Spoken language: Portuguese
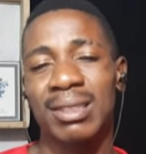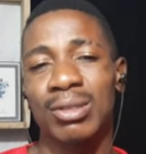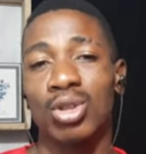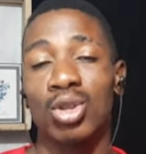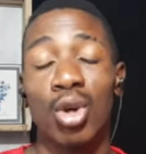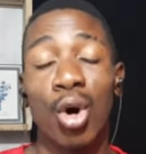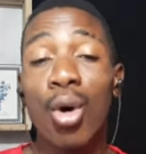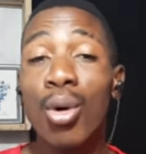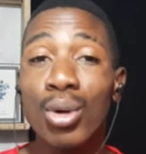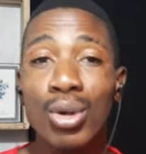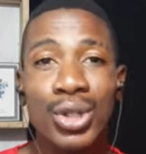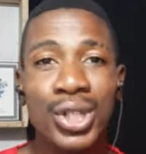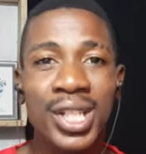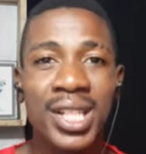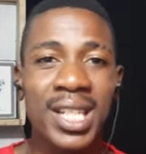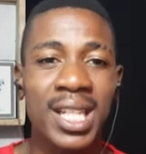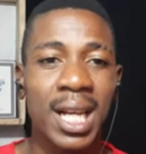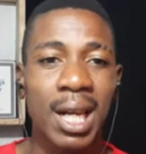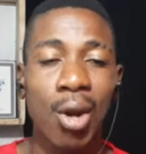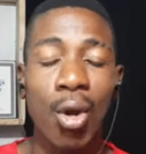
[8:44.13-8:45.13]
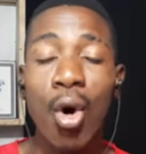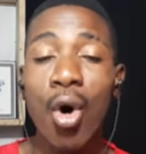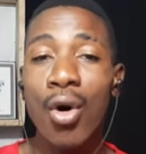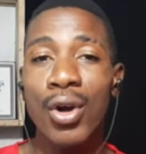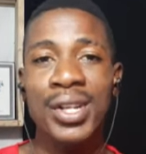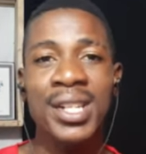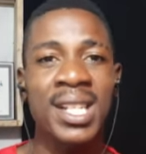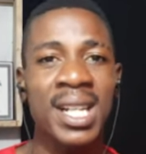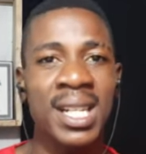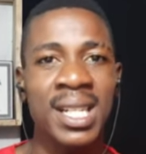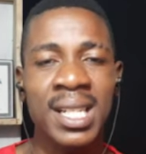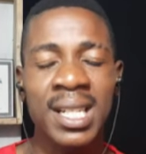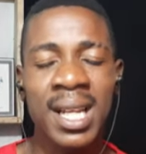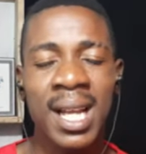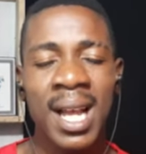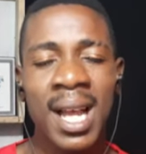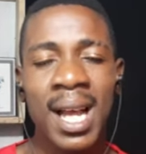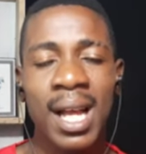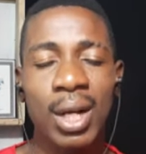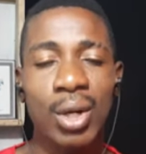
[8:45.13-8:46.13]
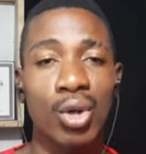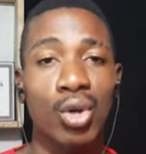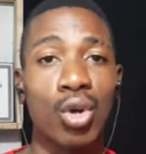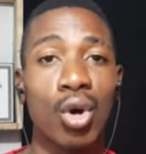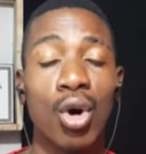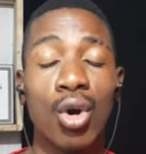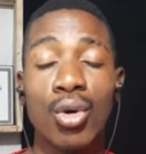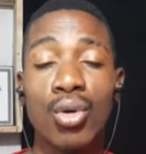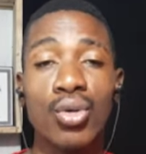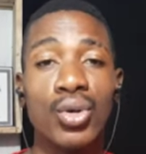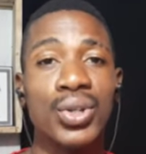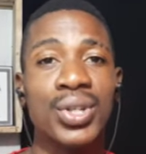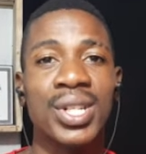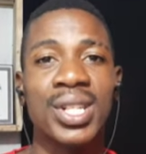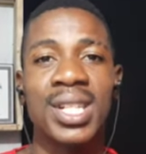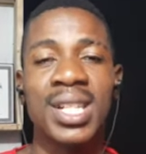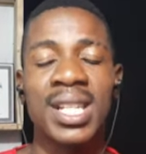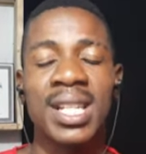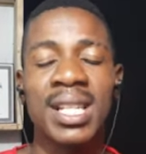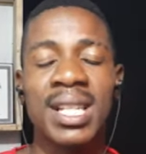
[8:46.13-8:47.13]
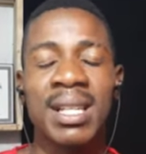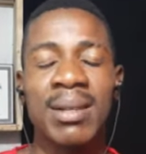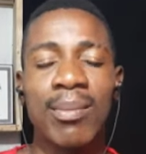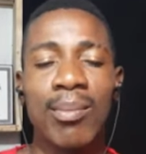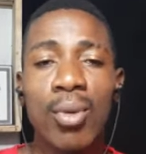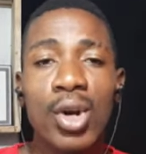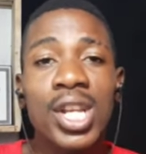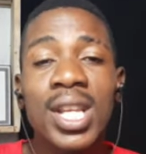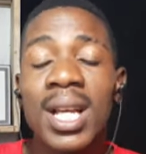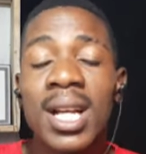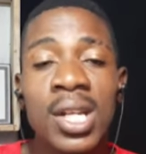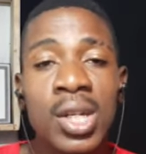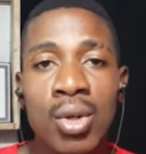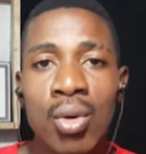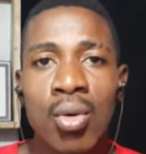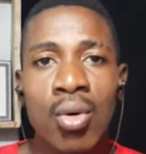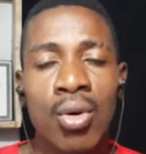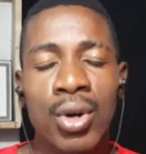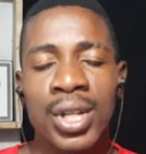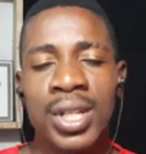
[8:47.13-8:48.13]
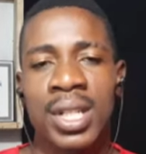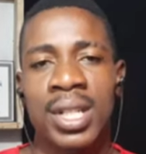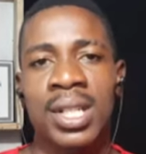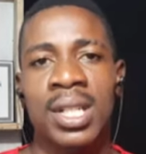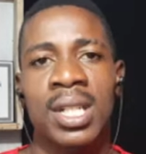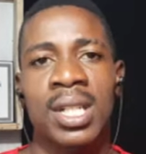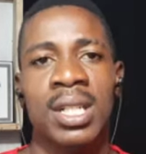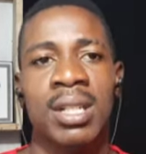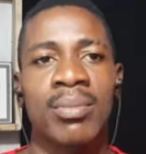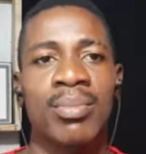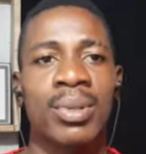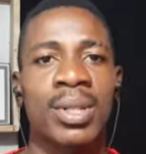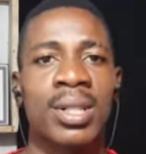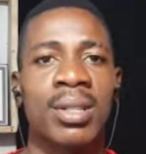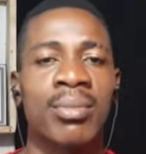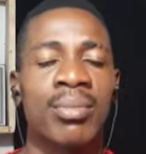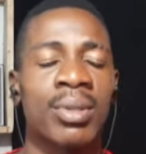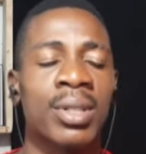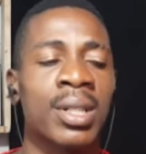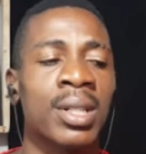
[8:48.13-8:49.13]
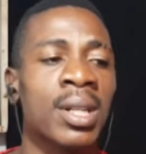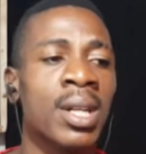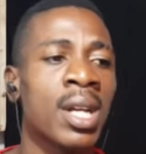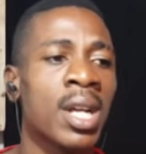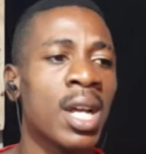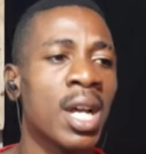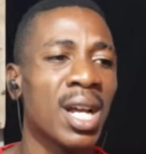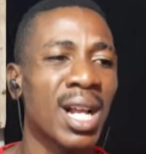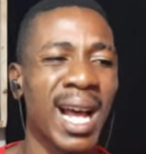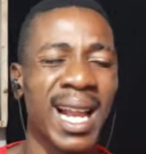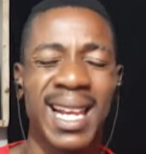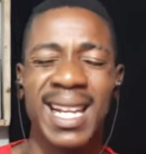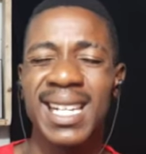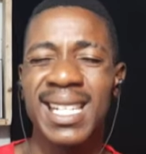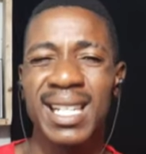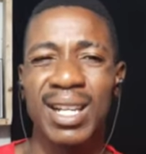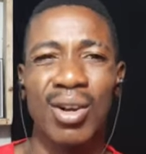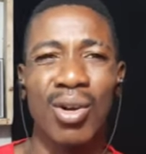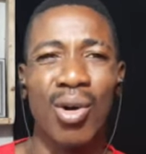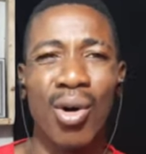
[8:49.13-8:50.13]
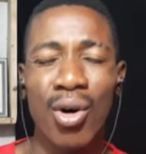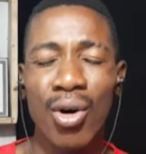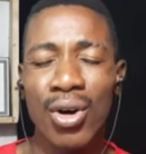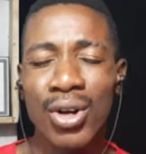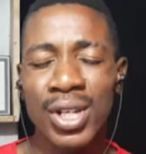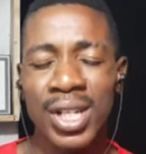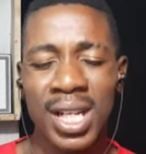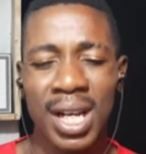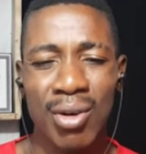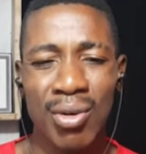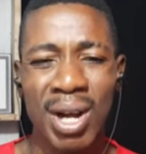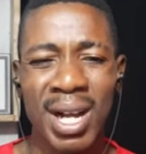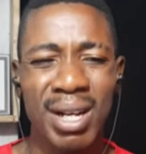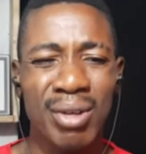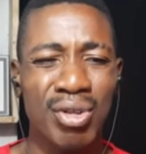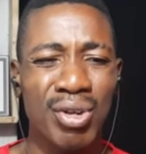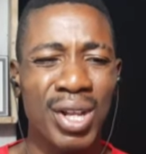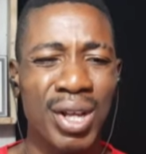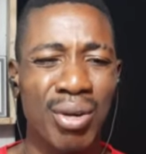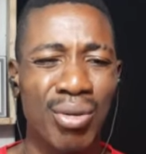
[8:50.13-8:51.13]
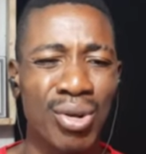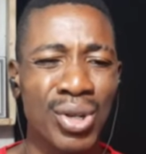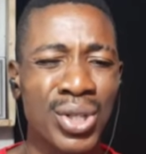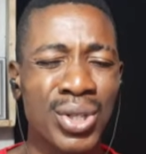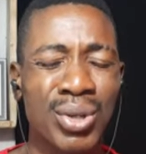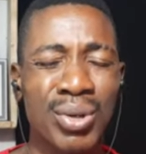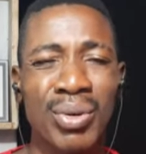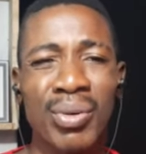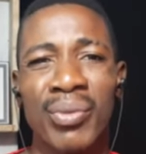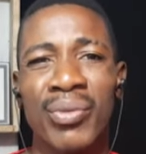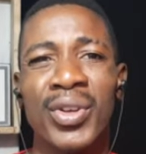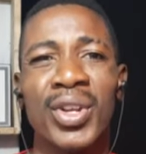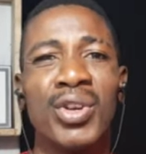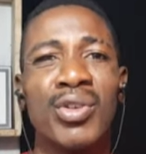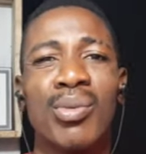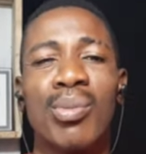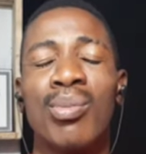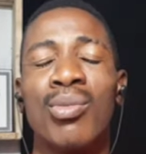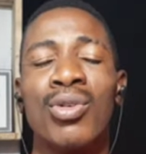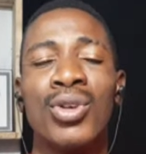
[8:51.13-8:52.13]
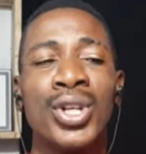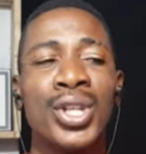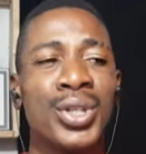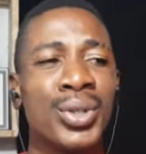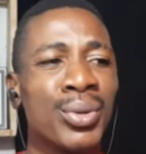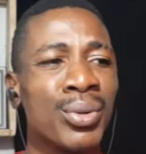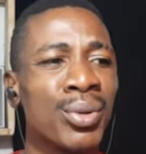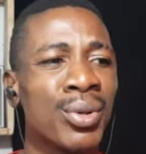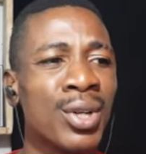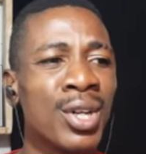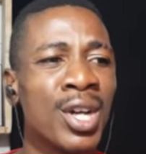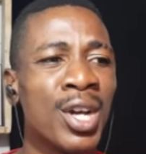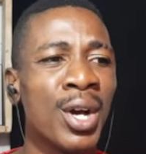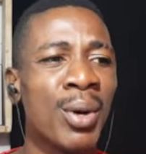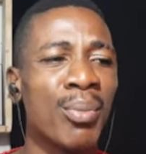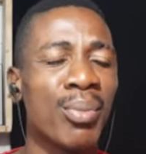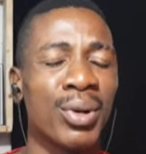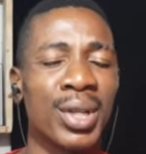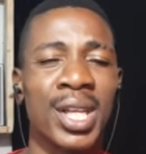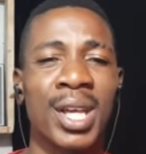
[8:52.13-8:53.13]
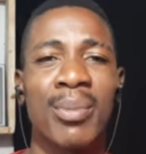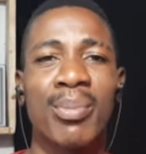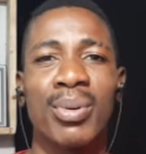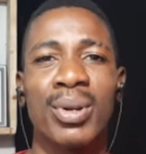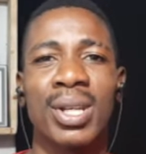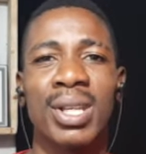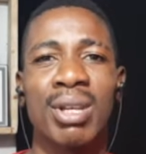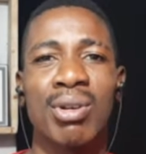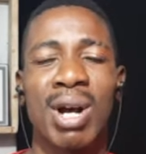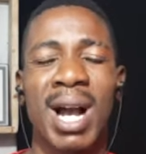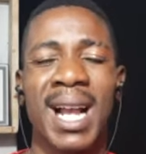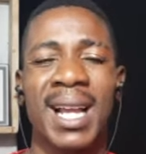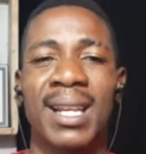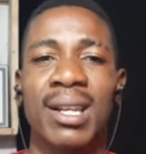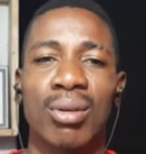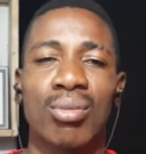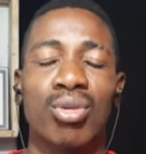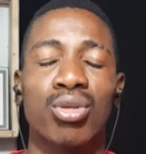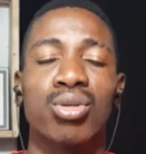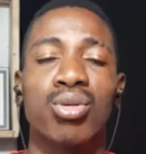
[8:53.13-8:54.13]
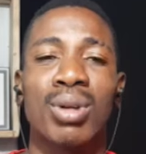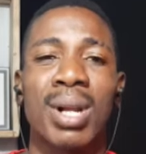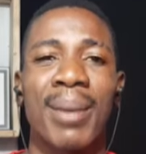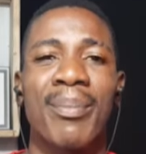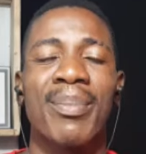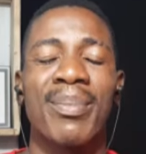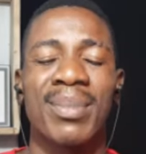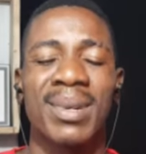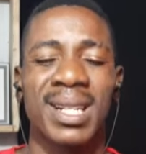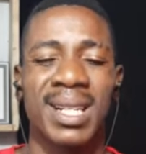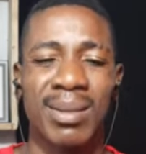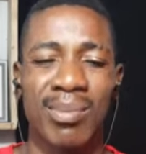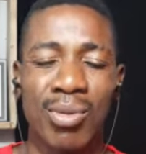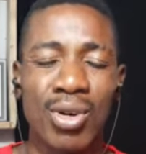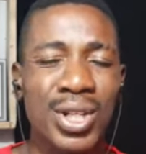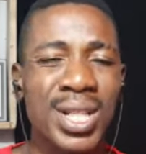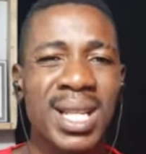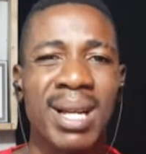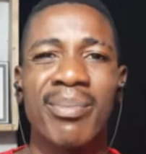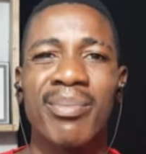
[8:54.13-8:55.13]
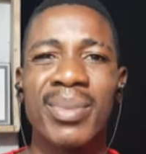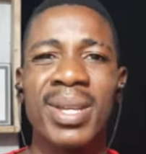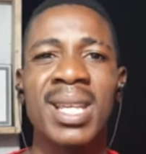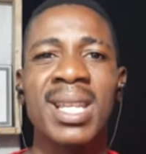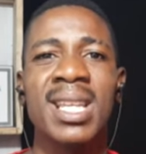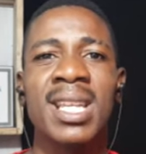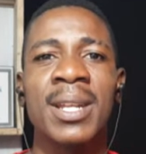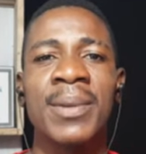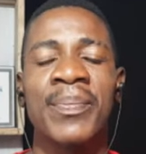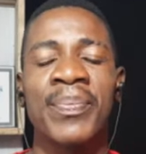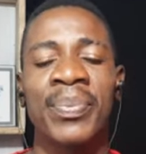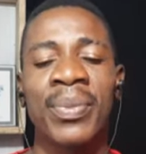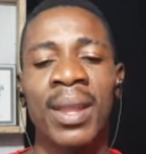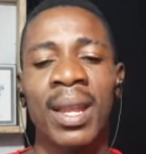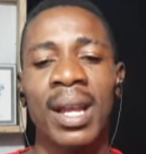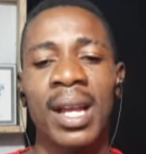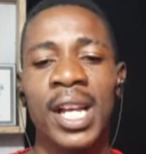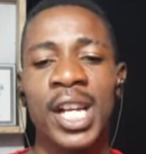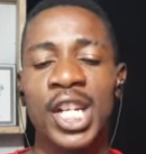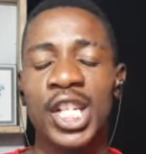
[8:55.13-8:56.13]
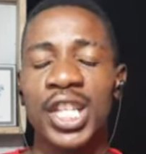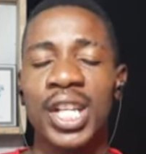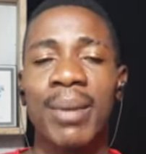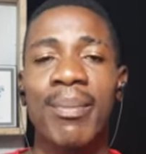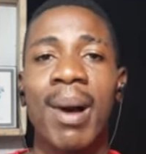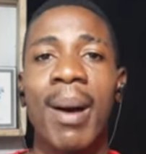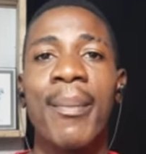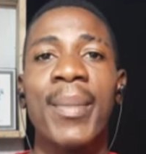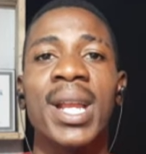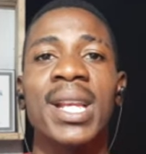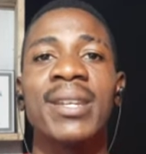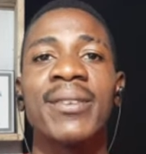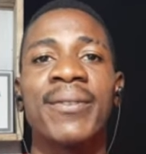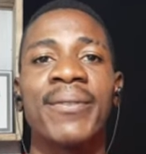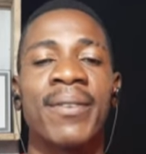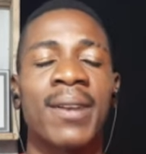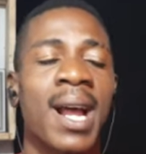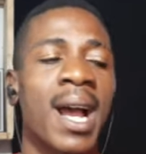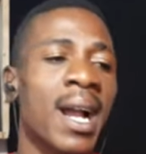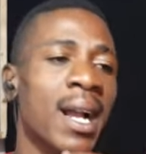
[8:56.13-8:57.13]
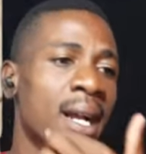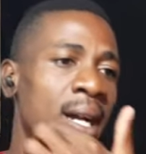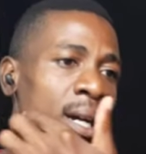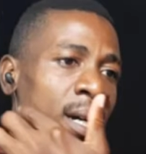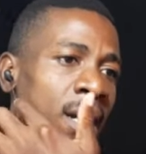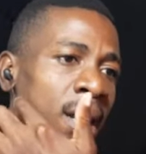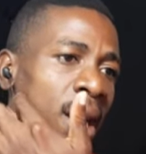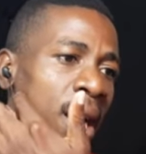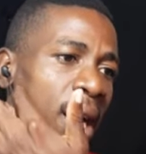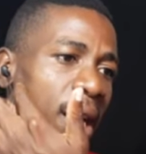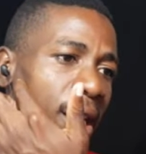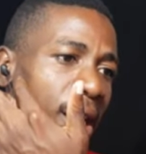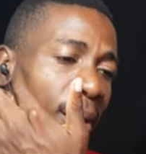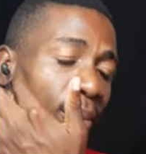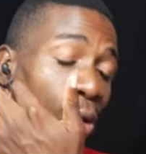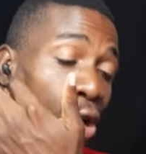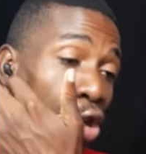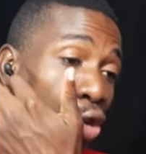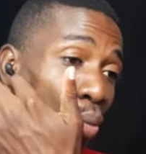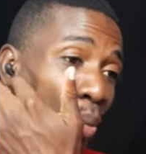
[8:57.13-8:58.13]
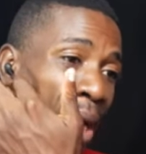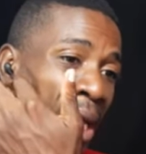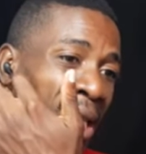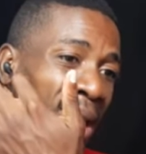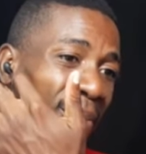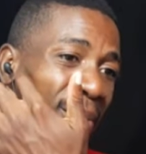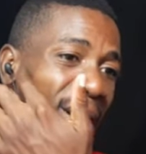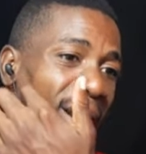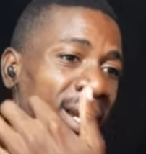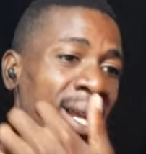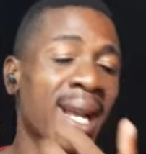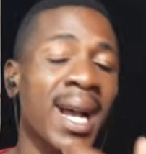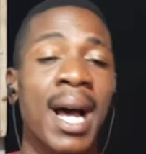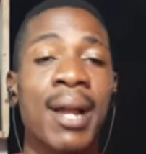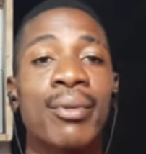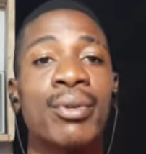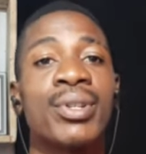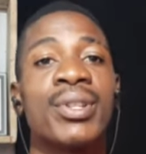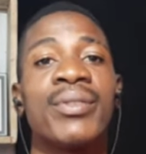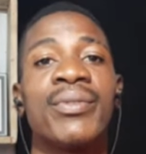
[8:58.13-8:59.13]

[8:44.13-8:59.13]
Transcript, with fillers: donos de lojas, donos de muitas coisas, estás a perceber? Tá Além de loja, no agronegócio duvido muito. Por quê? Porque a agricultura de Moçambique é extremamente fraca. Tem muito mais americanos